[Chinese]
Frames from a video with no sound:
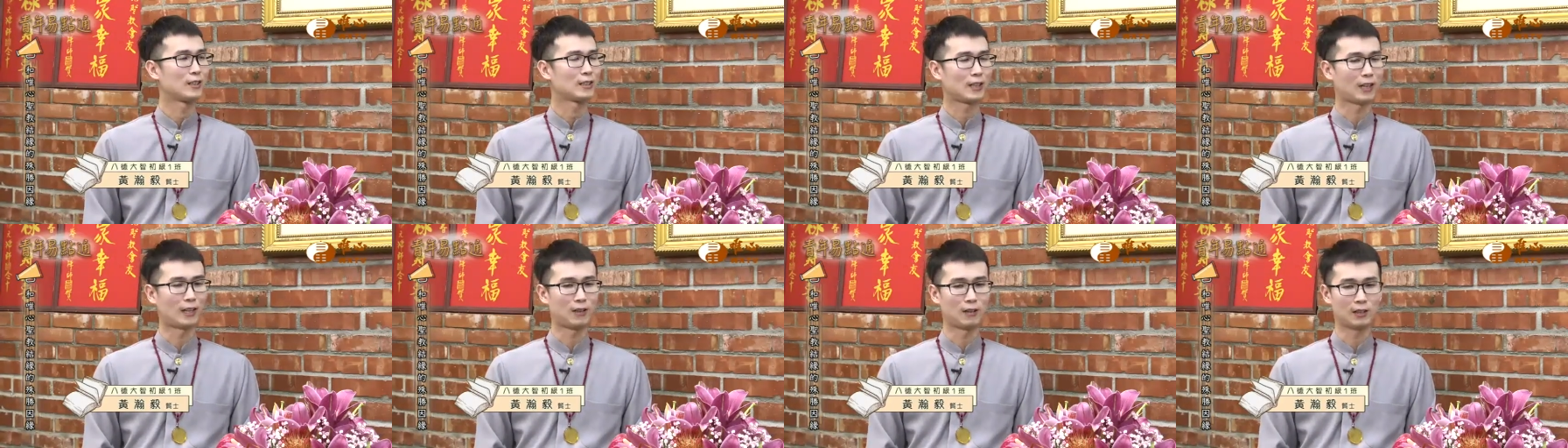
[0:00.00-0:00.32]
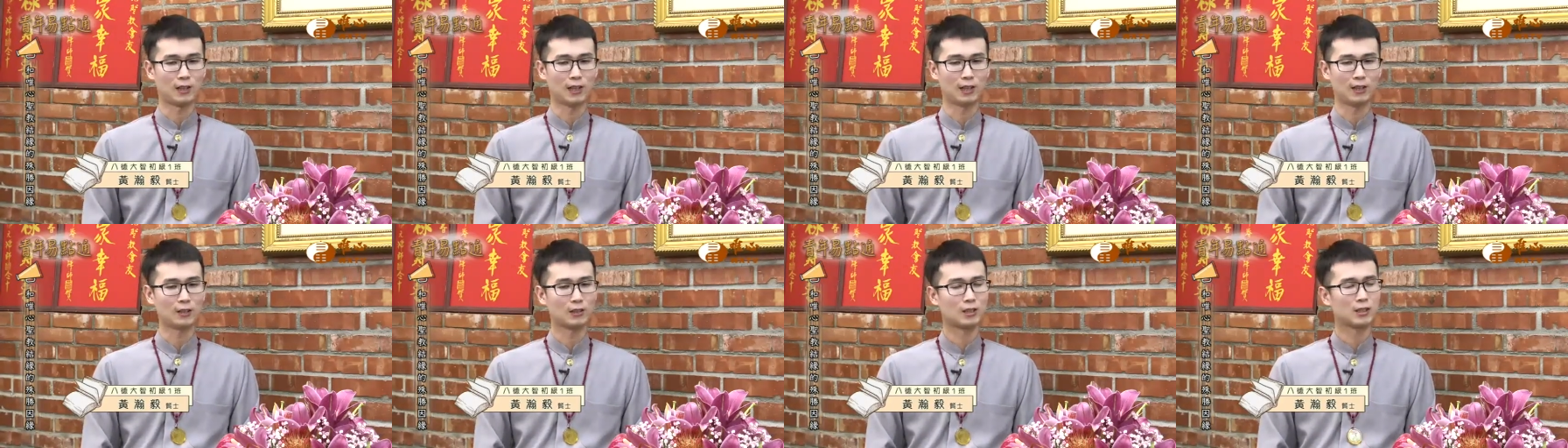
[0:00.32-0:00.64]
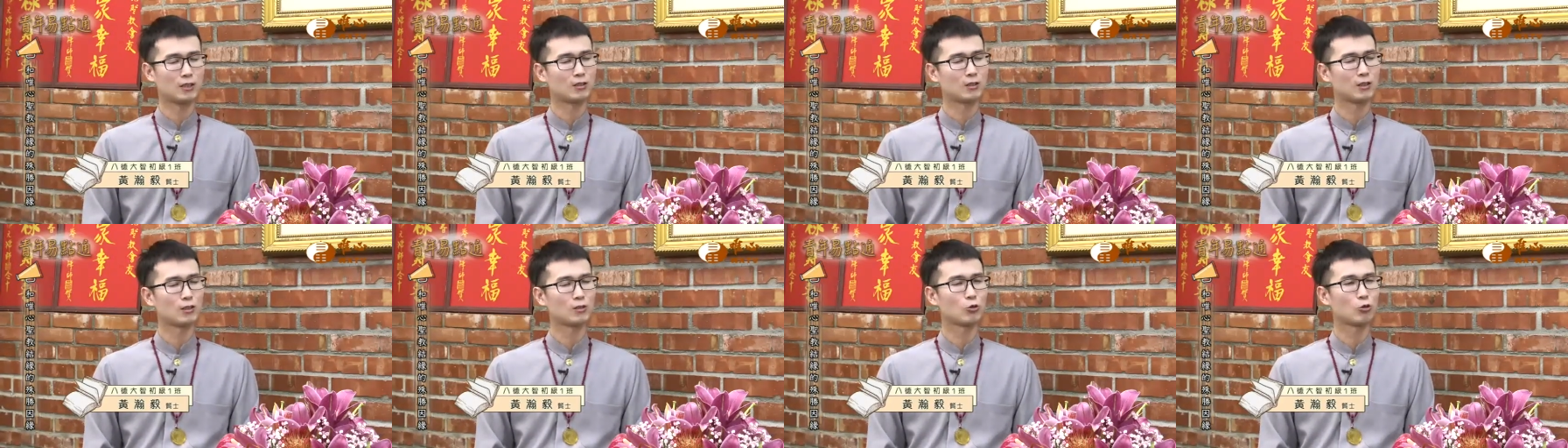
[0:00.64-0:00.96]
然后他一
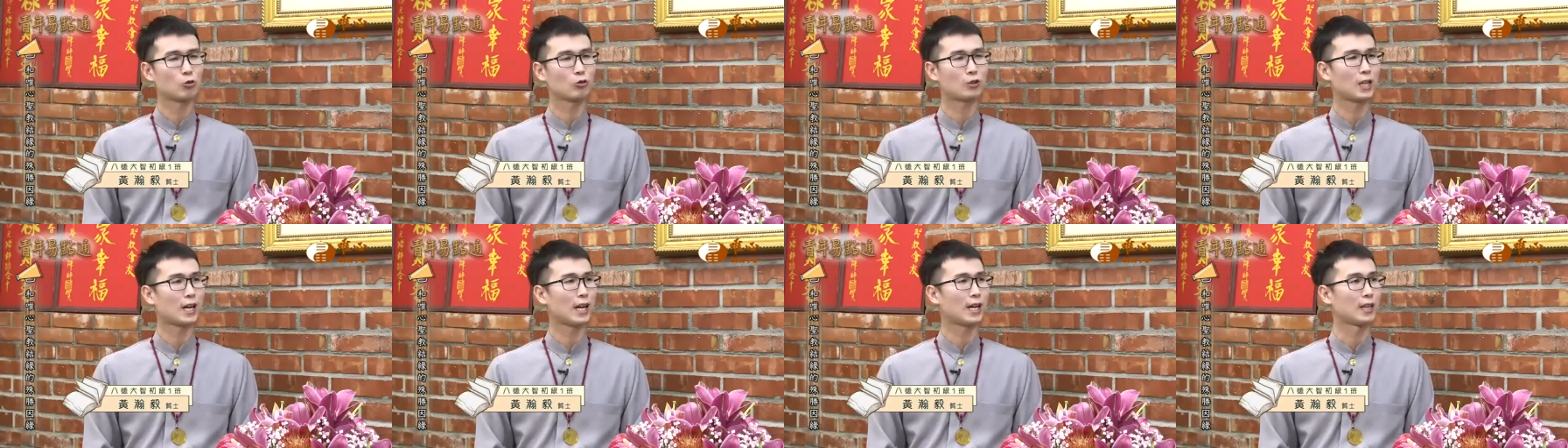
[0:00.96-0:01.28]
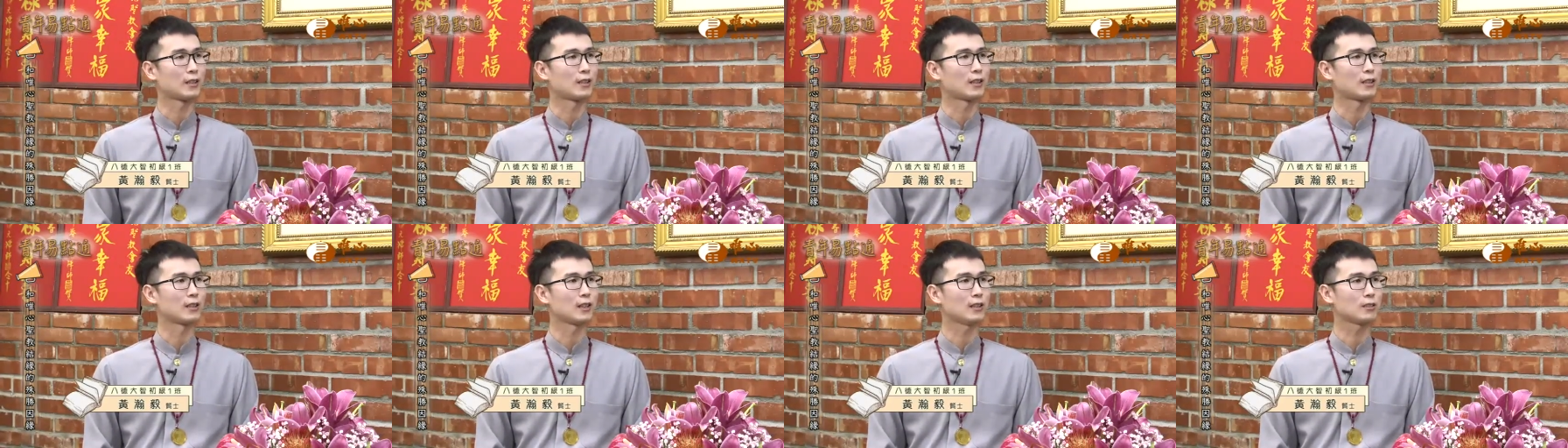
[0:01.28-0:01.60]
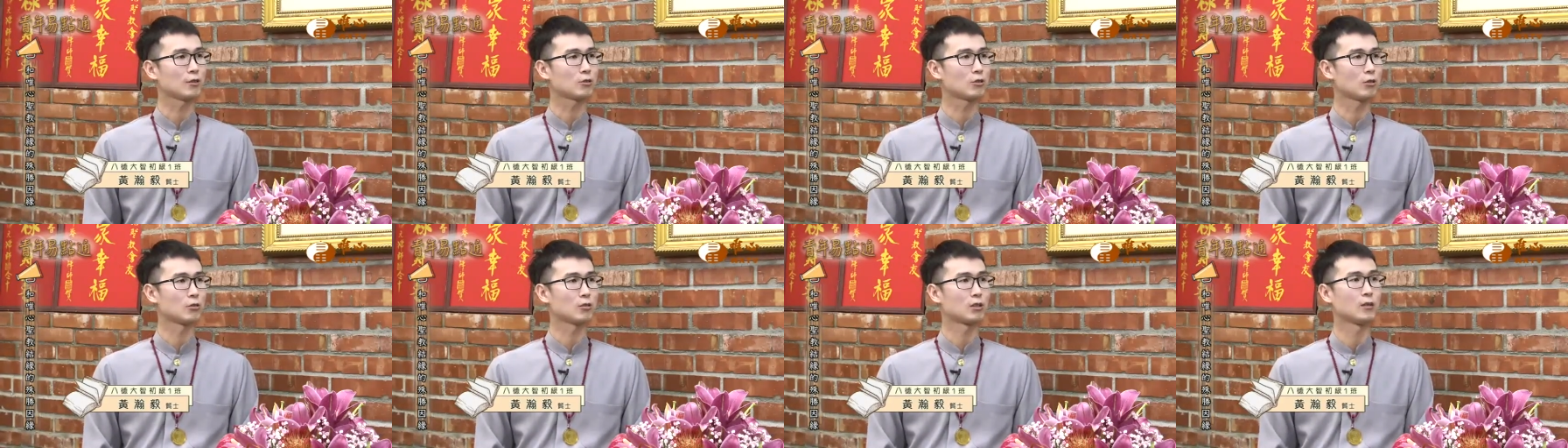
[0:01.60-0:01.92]
一去看，那
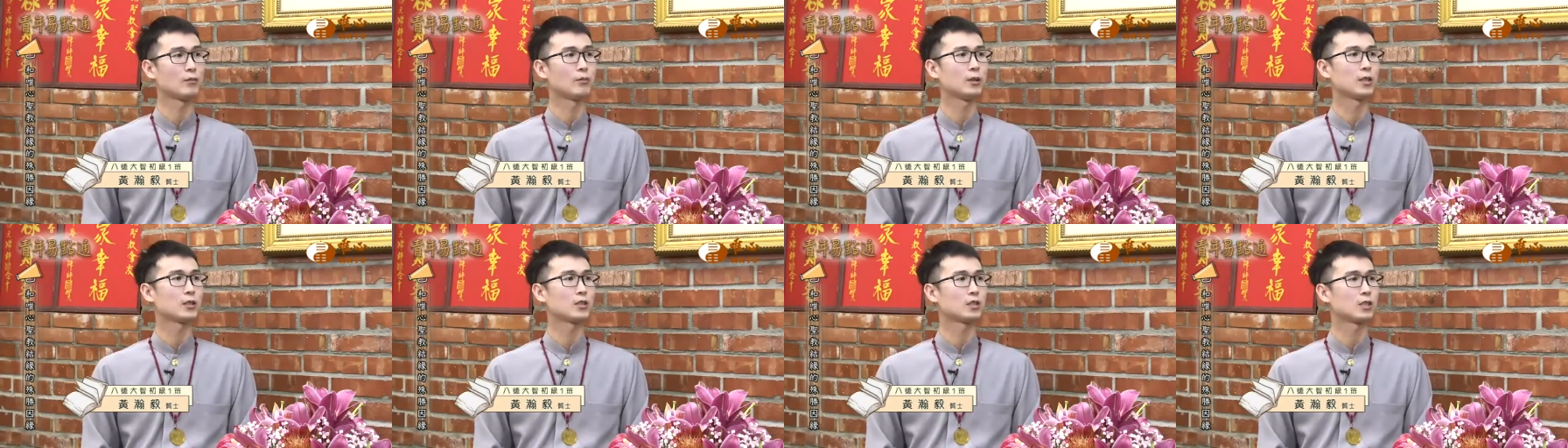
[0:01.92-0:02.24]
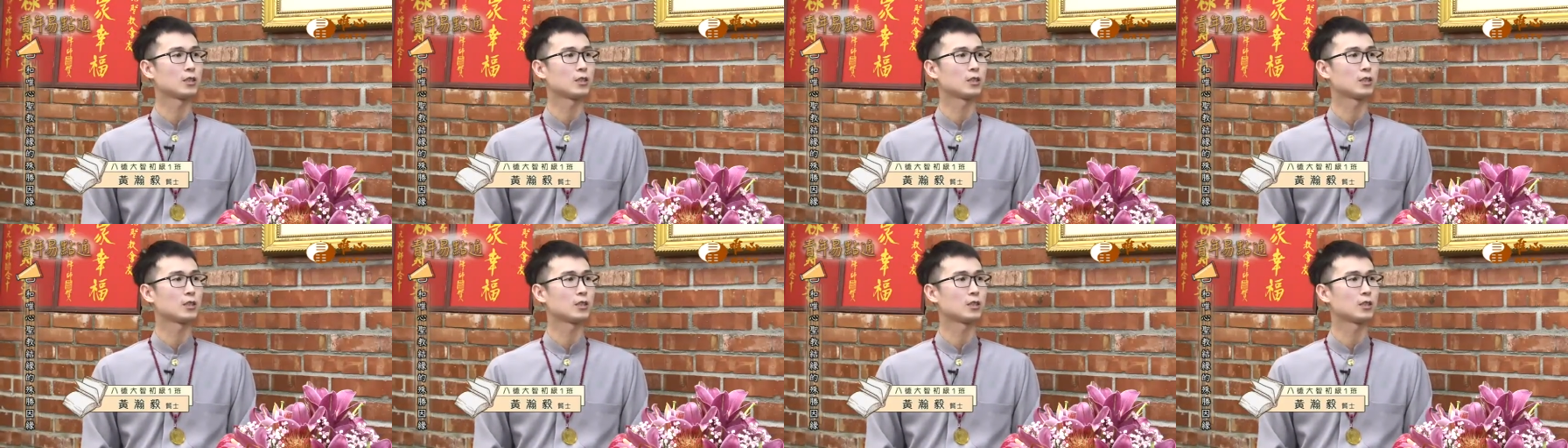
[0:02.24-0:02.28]
时候里面